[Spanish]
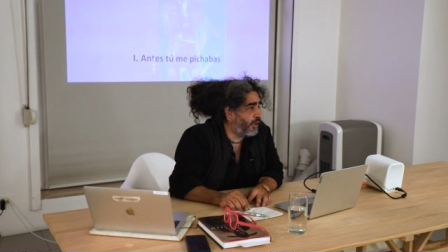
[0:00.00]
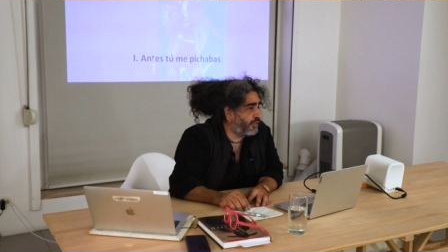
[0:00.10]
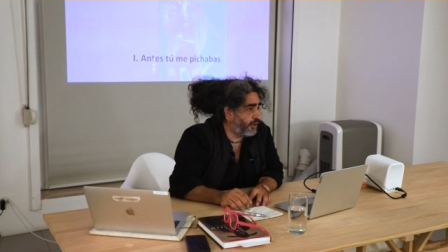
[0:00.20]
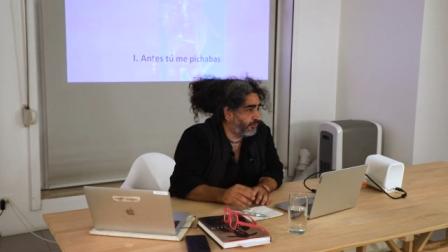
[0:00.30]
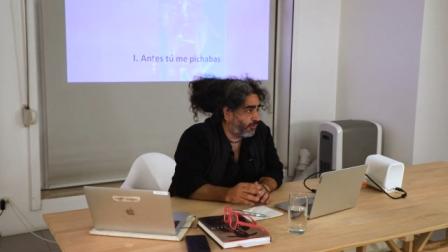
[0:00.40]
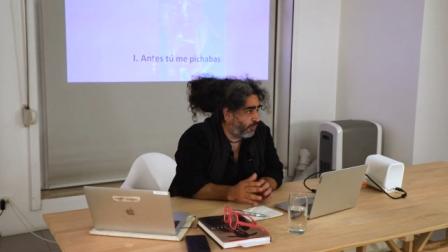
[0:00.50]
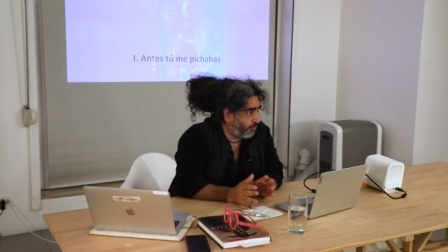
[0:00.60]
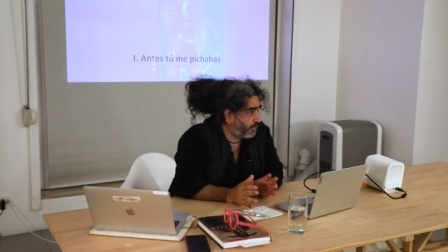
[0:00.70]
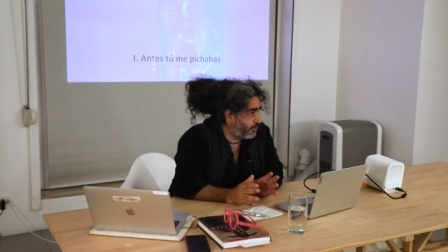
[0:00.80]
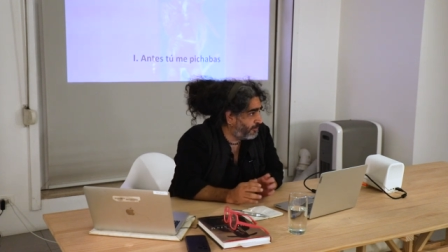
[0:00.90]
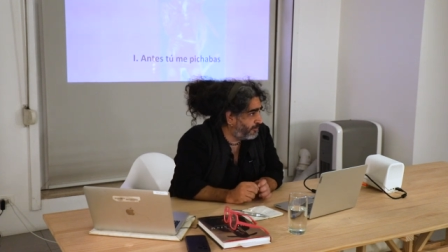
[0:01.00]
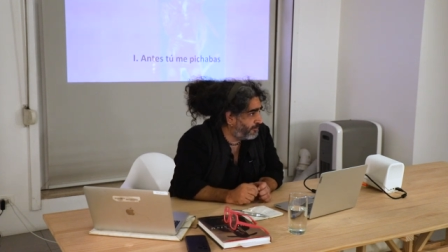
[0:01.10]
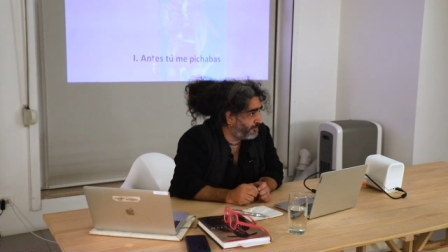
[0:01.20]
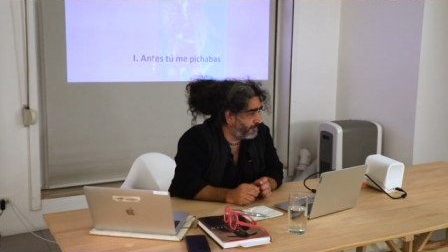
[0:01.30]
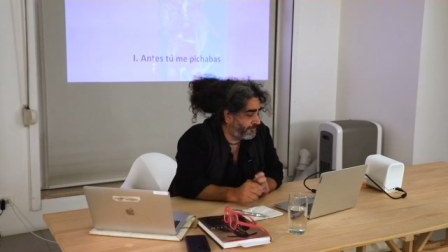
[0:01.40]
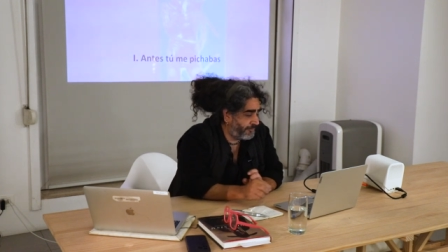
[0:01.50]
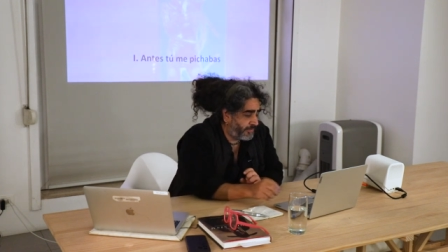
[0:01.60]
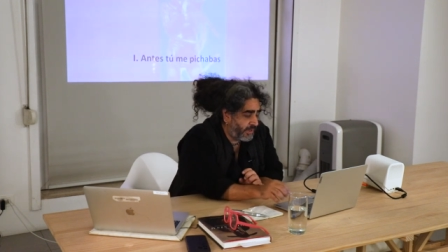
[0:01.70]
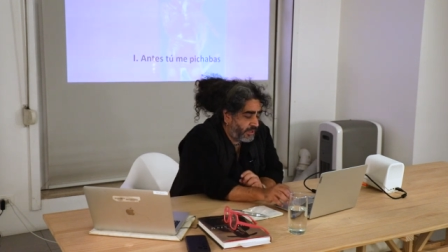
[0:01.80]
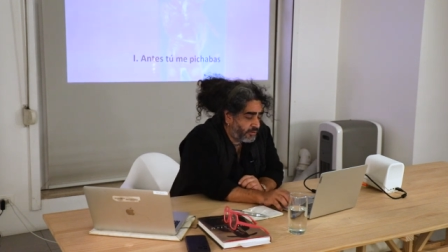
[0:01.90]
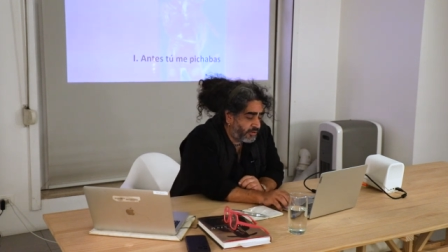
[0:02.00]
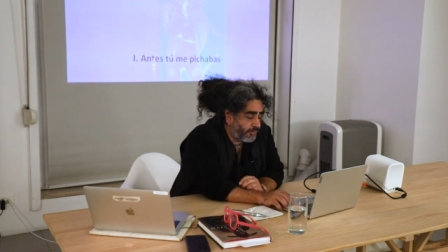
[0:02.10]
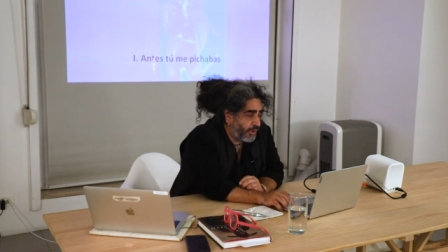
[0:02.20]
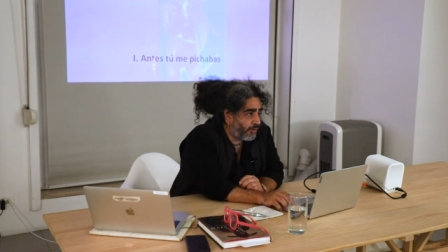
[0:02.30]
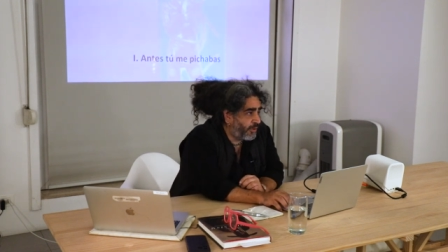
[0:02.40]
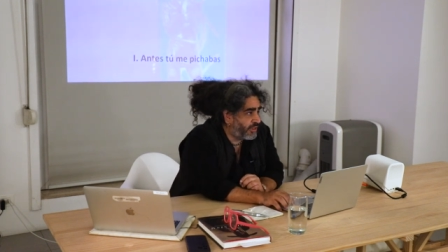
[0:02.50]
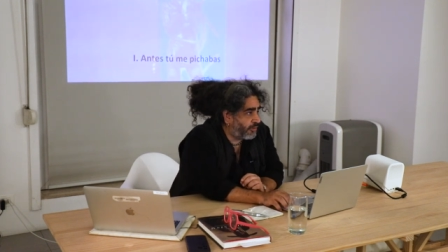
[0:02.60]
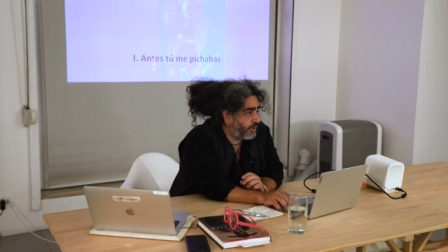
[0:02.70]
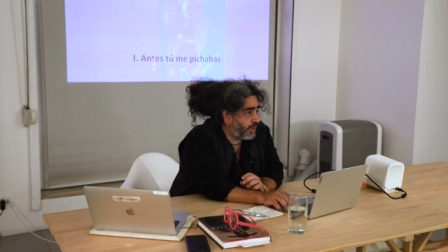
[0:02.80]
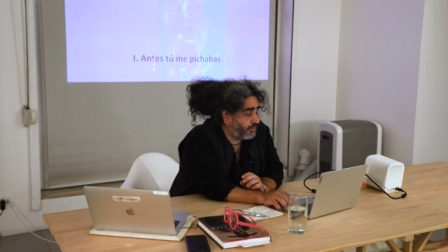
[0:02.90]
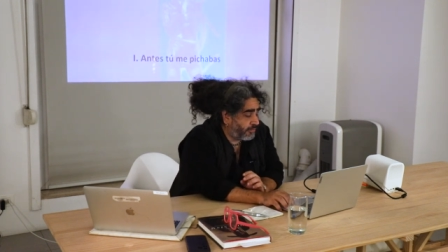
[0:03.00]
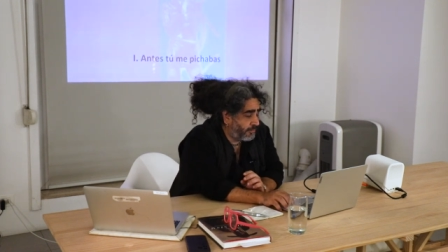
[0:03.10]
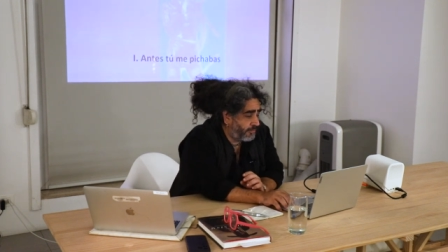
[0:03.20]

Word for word: a ciertos grupos. Entonces voy a comenzar con esto.